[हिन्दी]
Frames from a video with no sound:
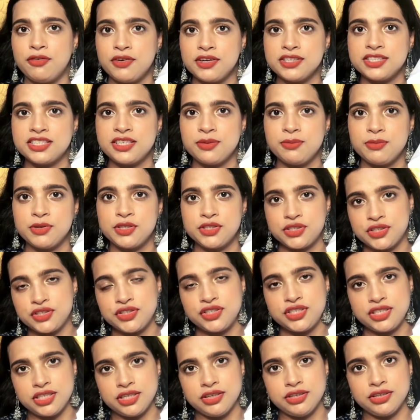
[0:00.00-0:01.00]
फर्स्ट इम्प्रेशन
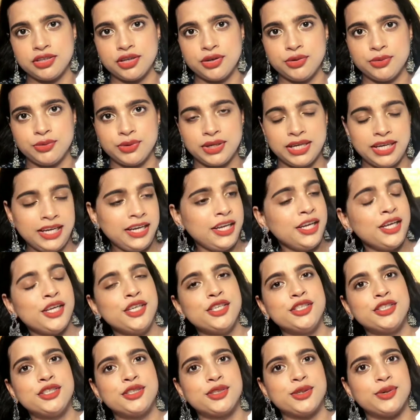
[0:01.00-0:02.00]
शेयर करूंगी
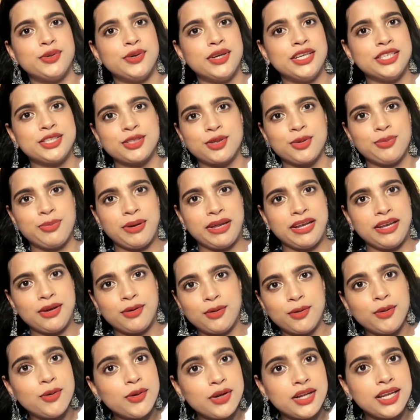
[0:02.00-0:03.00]
सो so, इसको पहले
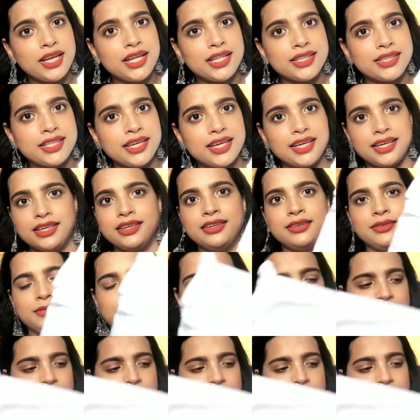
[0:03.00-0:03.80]
खोल लेते हैं